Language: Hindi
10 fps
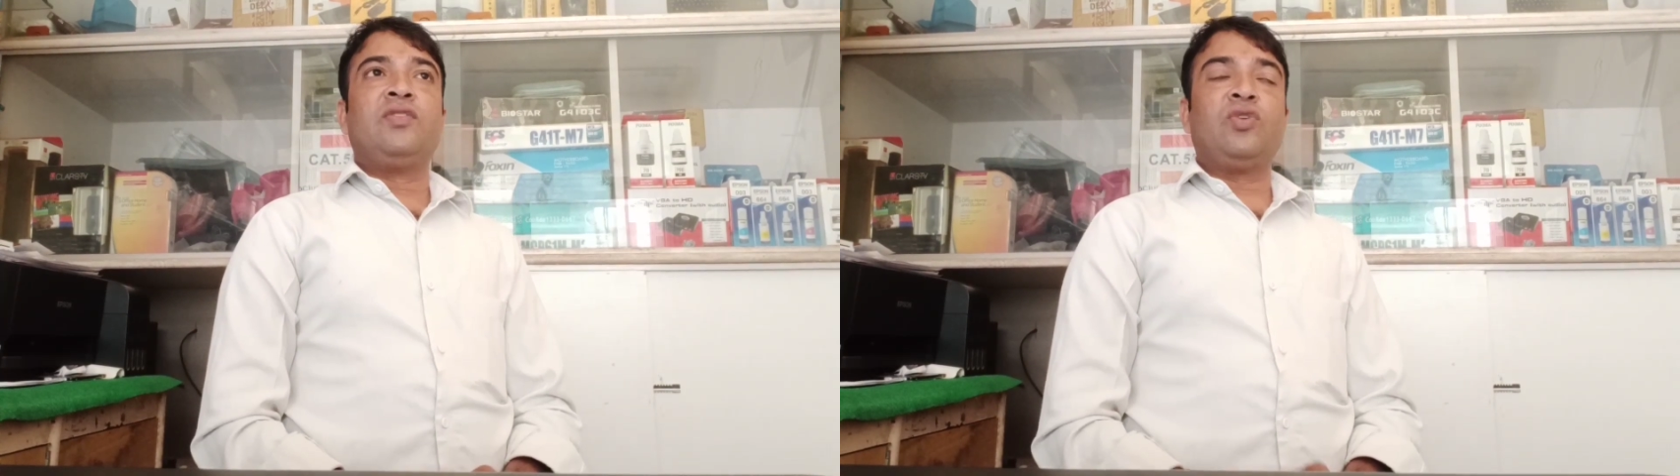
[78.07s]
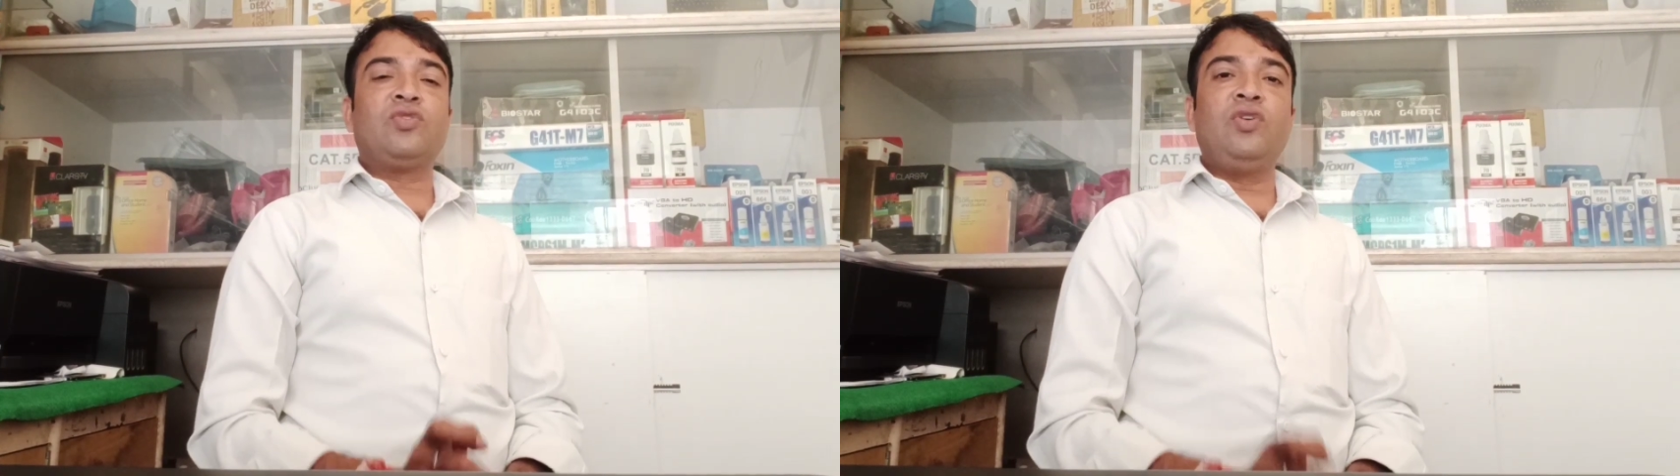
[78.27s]

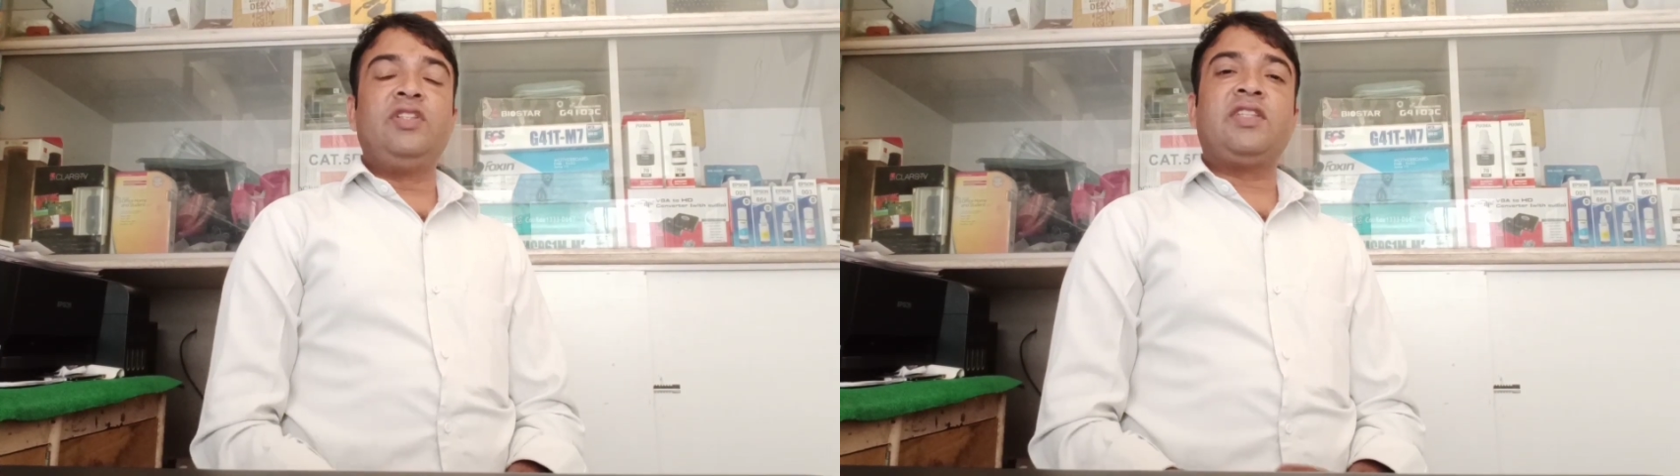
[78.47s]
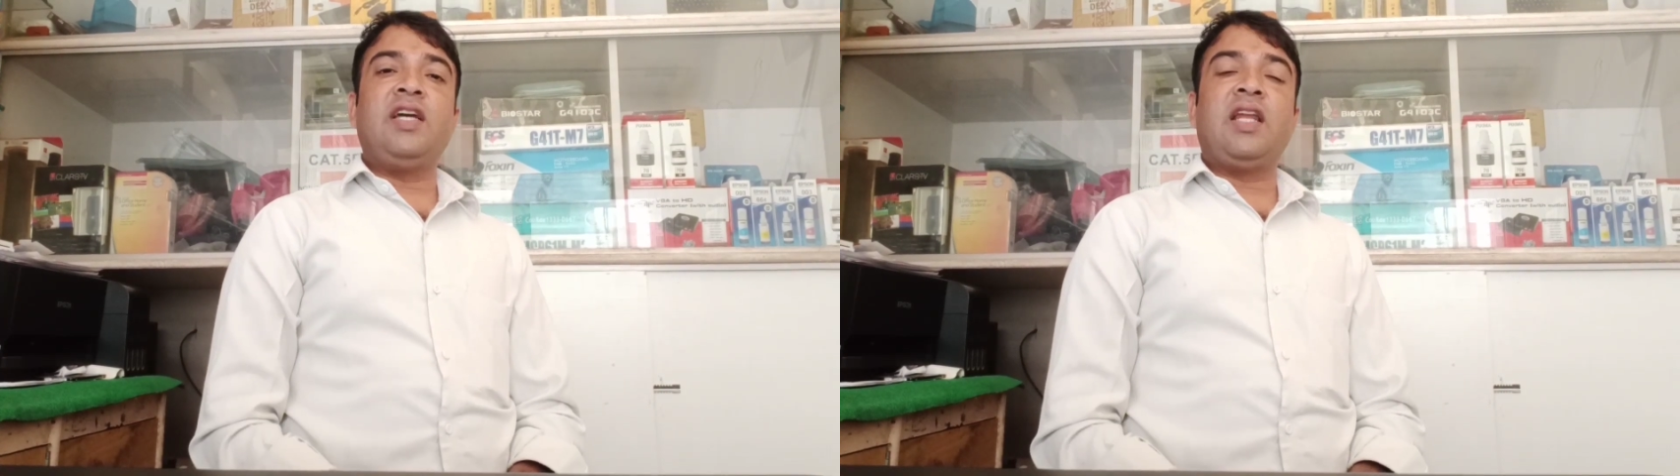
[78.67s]
दोस्तों
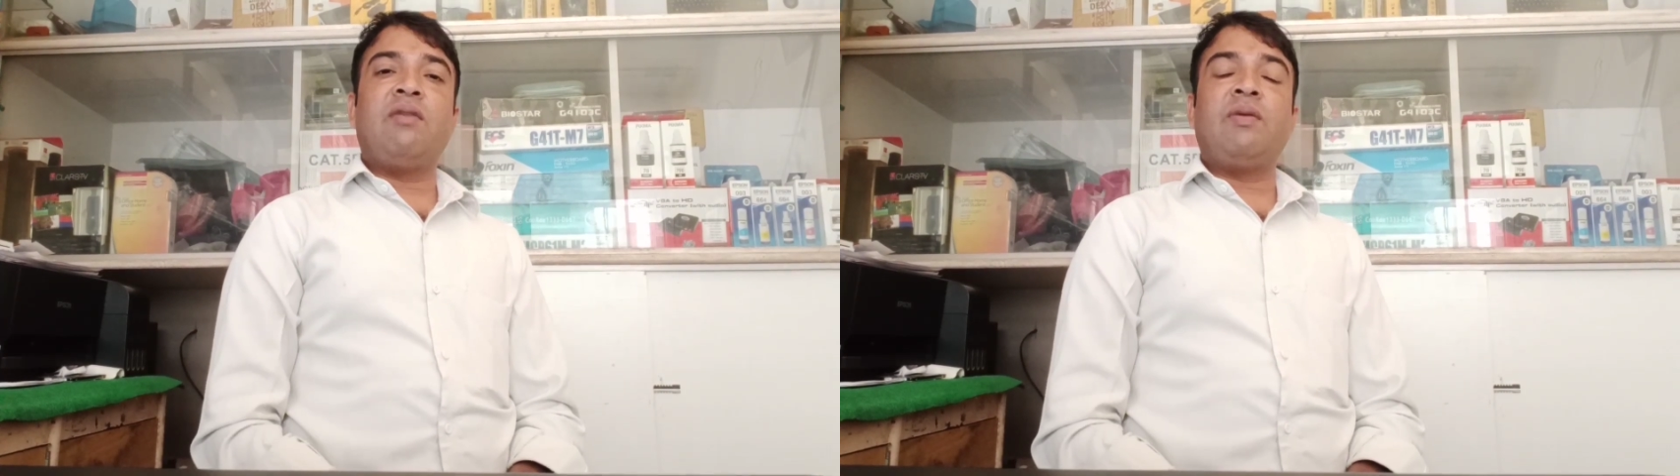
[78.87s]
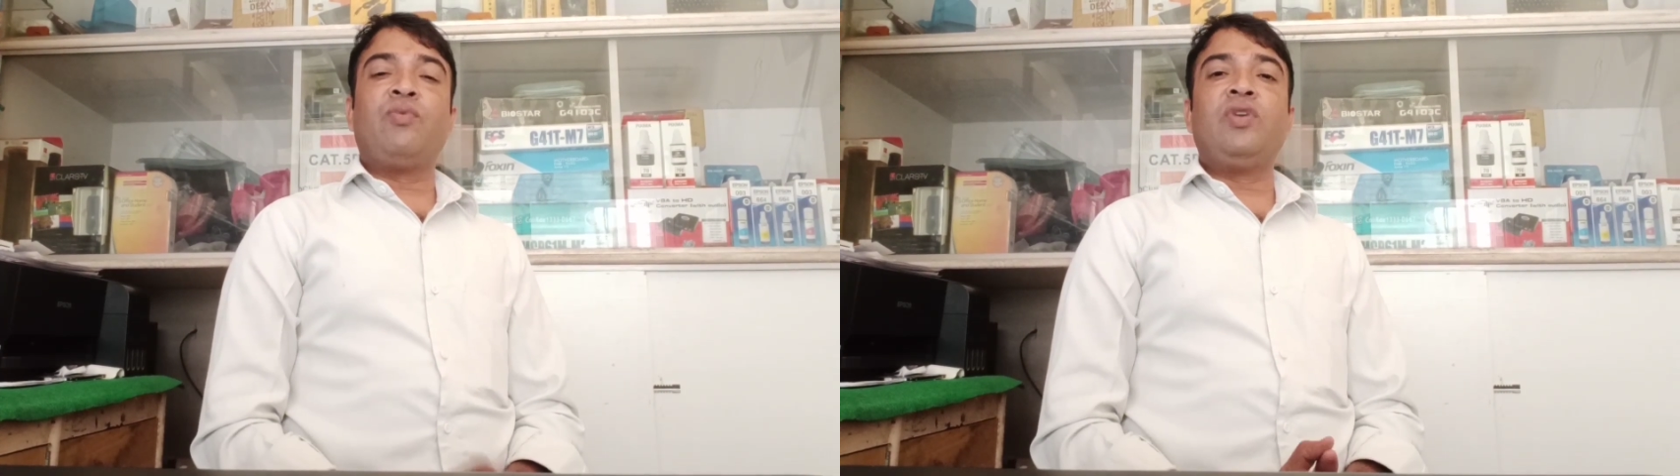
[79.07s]
इसके
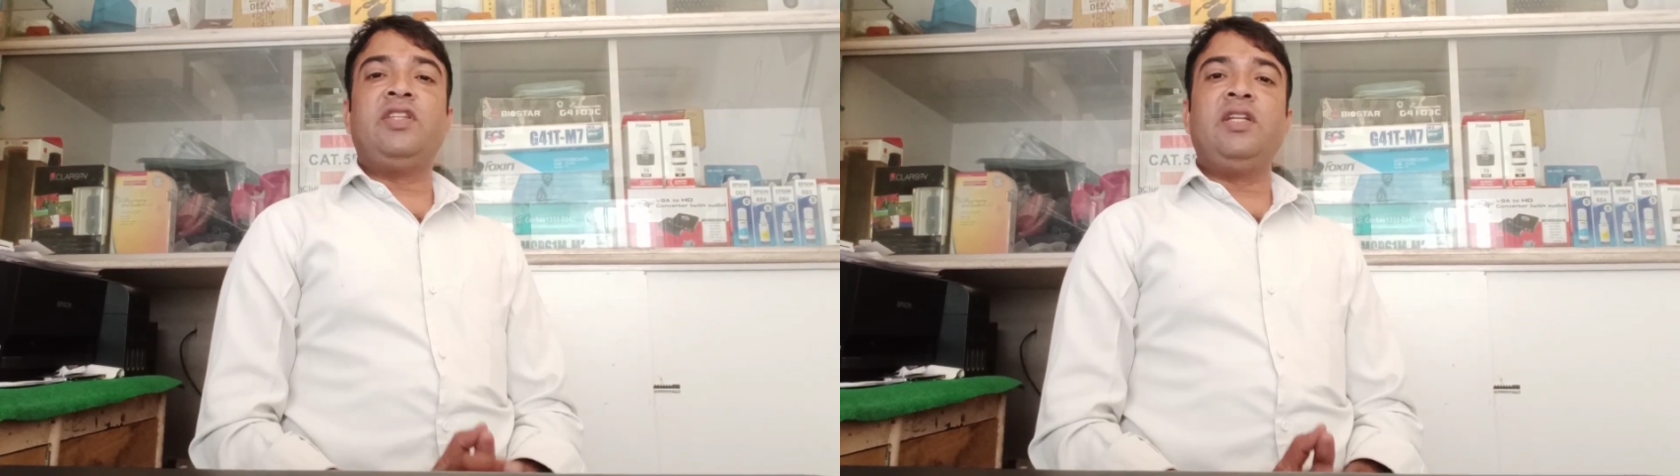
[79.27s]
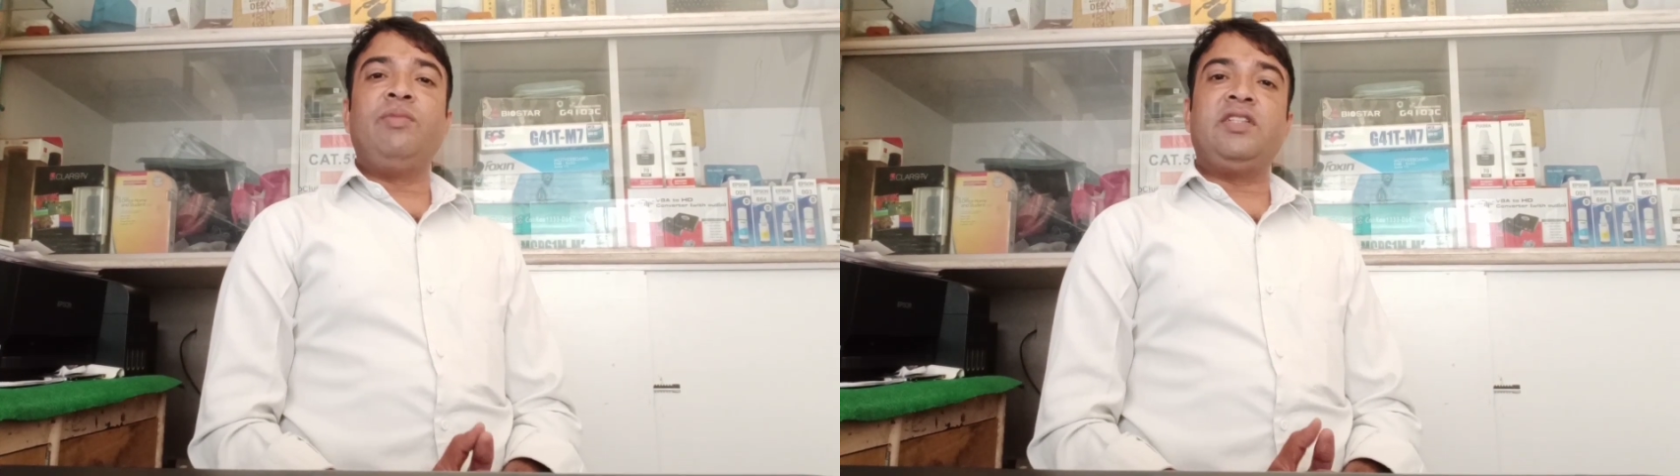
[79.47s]
अलावा पूरे
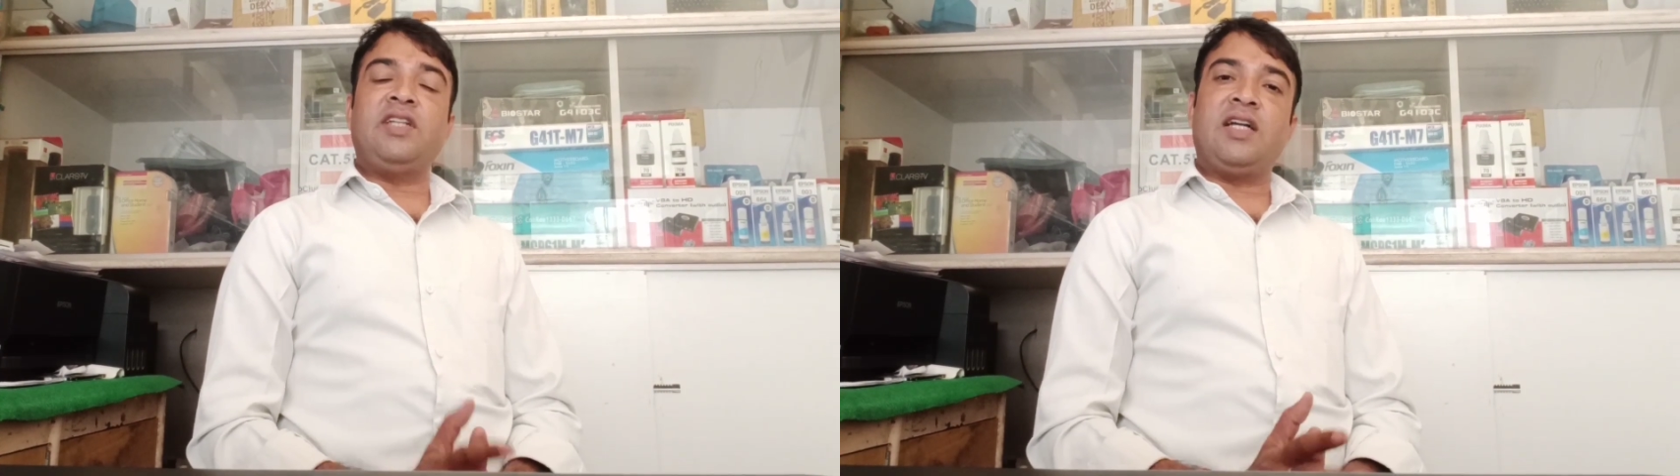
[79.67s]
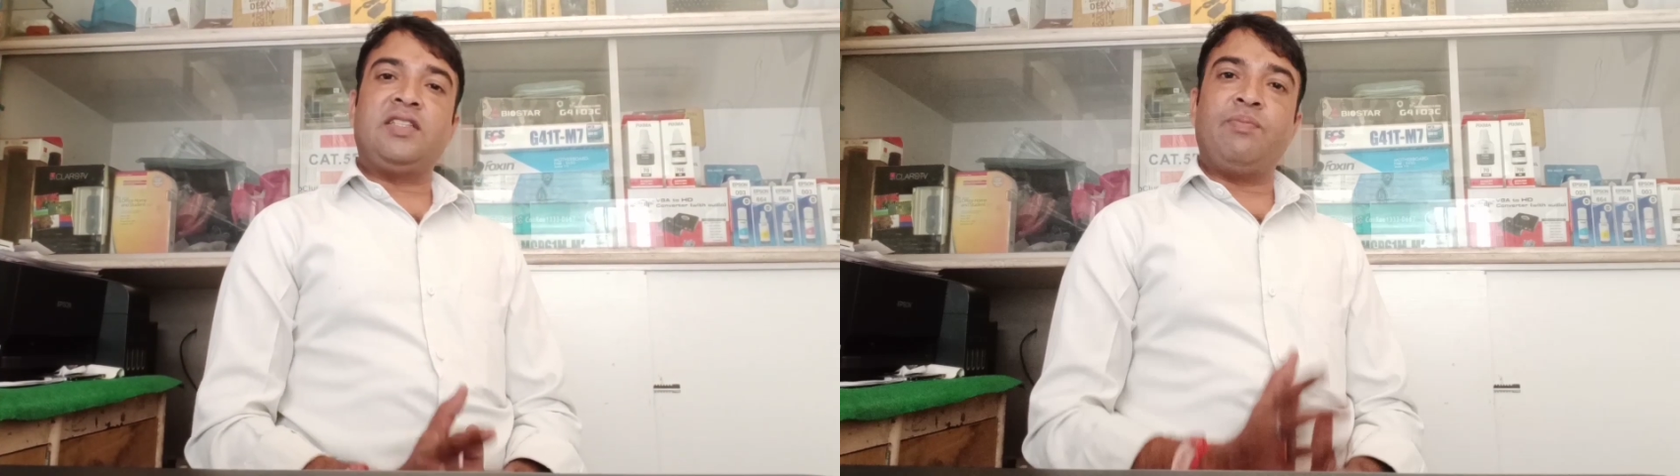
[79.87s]
दिन में
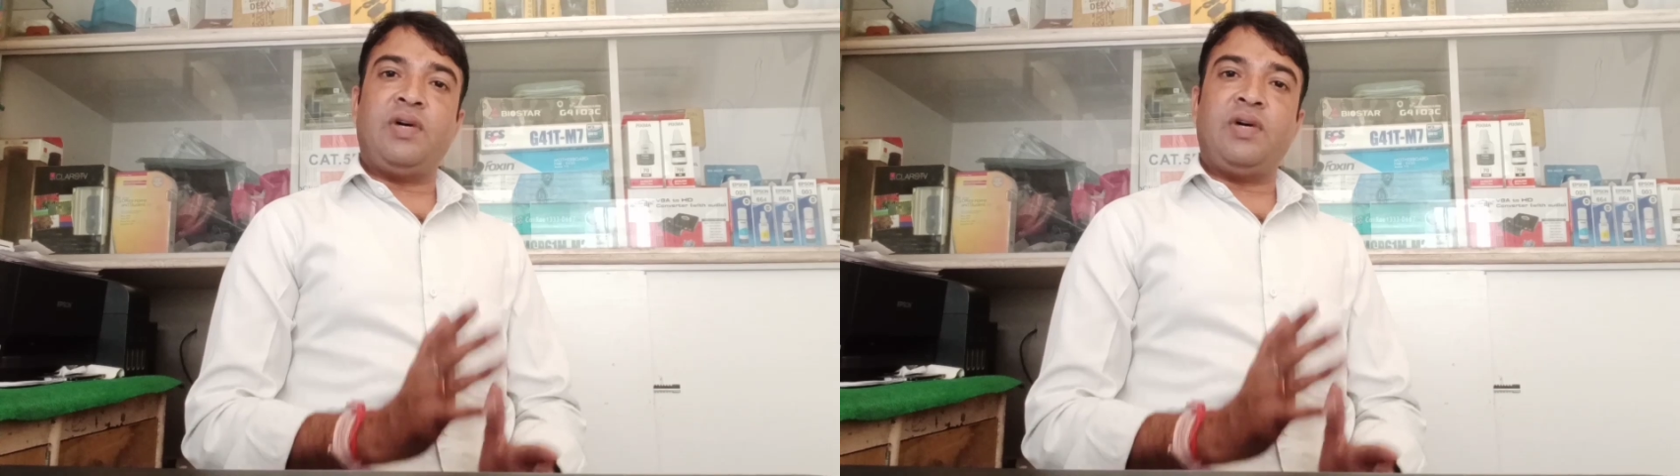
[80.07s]
चार से